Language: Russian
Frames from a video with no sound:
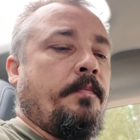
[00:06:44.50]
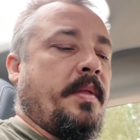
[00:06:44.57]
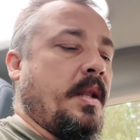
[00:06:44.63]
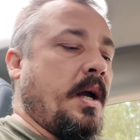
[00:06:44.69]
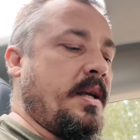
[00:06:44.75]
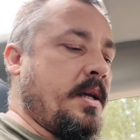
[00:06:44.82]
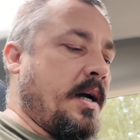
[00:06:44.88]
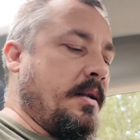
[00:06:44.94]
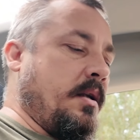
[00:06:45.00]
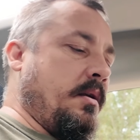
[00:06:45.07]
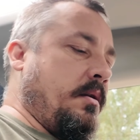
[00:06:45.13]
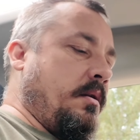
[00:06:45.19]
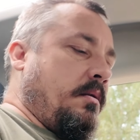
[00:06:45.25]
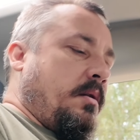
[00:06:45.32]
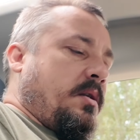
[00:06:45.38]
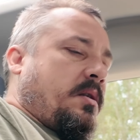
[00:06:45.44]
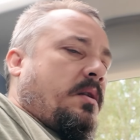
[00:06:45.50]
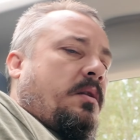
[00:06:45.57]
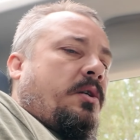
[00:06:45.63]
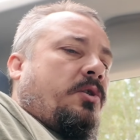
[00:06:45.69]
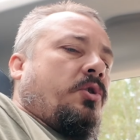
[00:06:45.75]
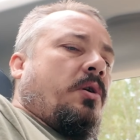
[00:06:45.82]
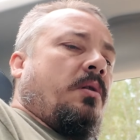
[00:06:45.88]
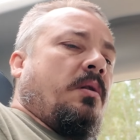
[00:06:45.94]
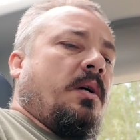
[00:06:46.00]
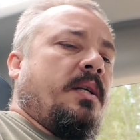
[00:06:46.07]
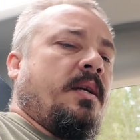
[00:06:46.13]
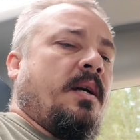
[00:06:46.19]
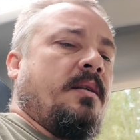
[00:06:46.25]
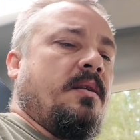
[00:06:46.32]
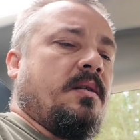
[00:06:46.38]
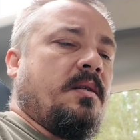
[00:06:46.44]
да, я не, не слышал, а
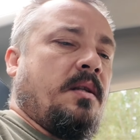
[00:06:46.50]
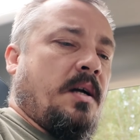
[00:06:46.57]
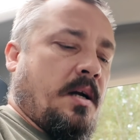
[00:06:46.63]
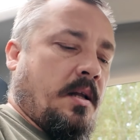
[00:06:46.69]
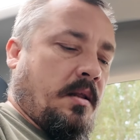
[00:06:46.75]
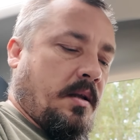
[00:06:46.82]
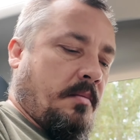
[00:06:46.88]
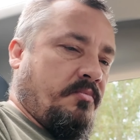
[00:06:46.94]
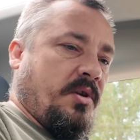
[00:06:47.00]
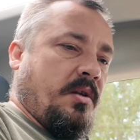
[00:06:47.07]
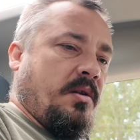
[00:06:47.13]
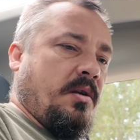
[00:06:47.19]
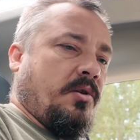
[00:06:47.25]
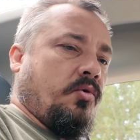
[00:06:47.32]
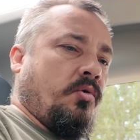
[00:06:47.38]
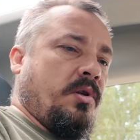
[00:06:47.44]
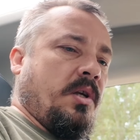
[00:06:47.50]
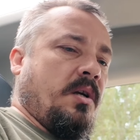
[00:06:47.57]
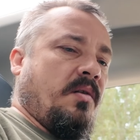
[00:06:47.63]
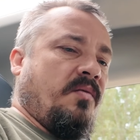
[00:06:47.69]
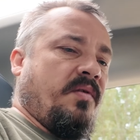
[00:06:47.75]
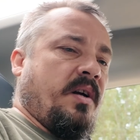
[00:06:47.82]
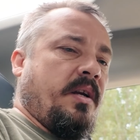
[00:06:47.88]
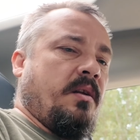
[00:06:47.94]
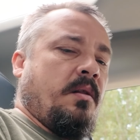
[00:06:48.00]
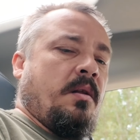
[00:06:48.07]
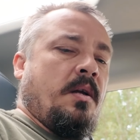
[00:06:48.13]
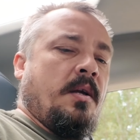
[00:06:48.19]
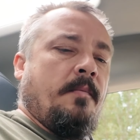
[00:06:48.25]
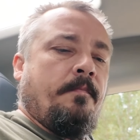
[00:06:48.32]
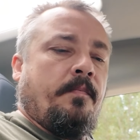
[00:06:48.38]
я не знал, а мне никто не говорил.